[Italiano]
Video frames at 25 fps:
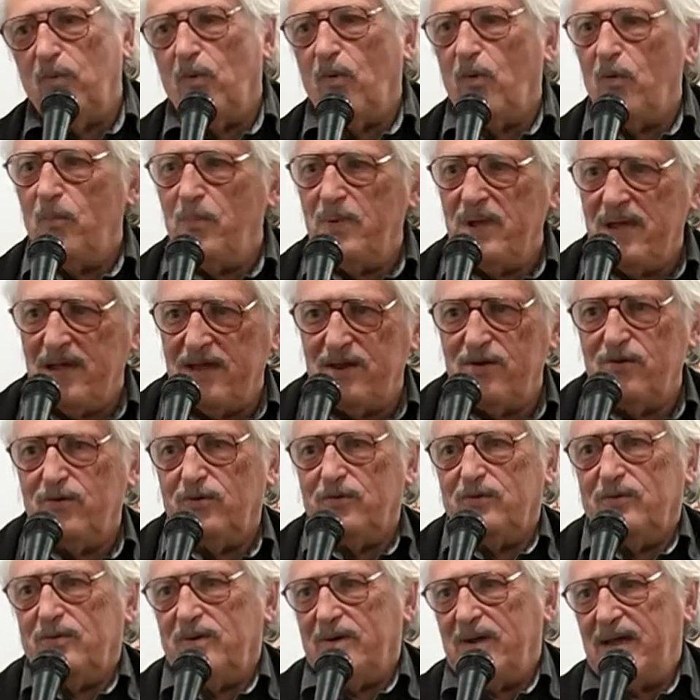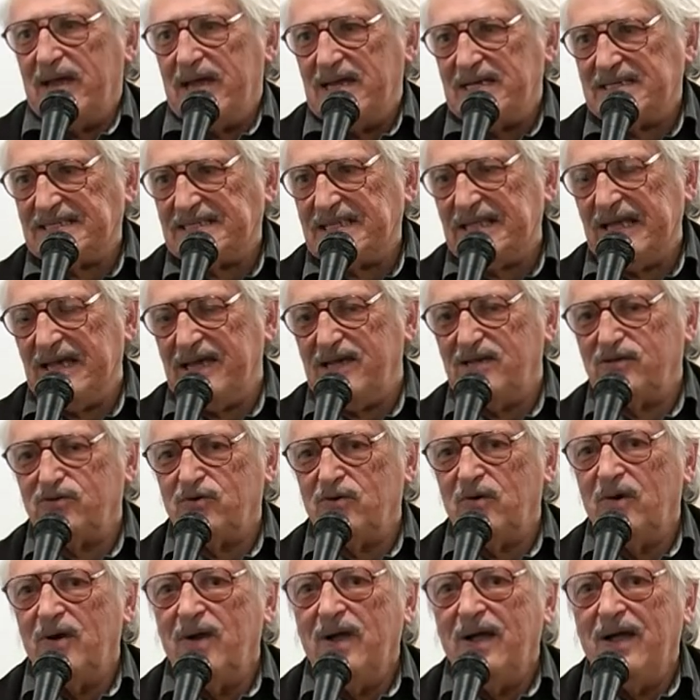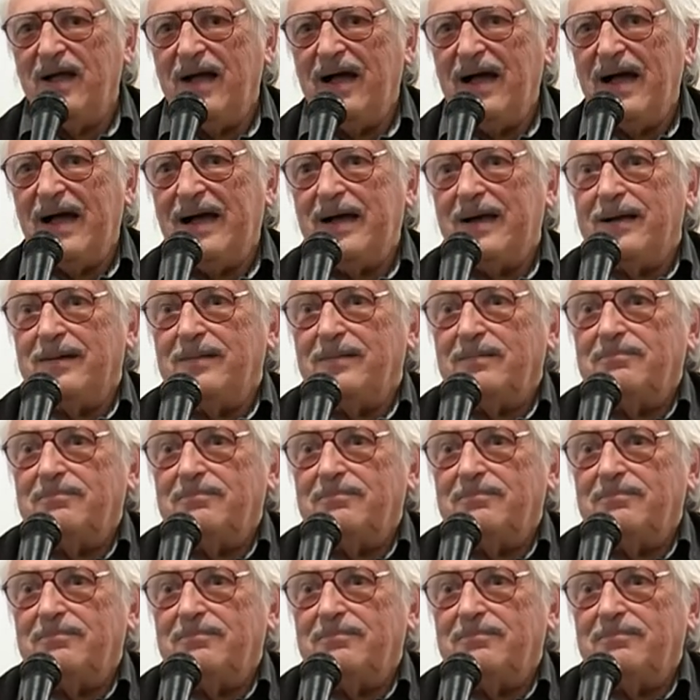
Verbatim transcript: o meno esteso a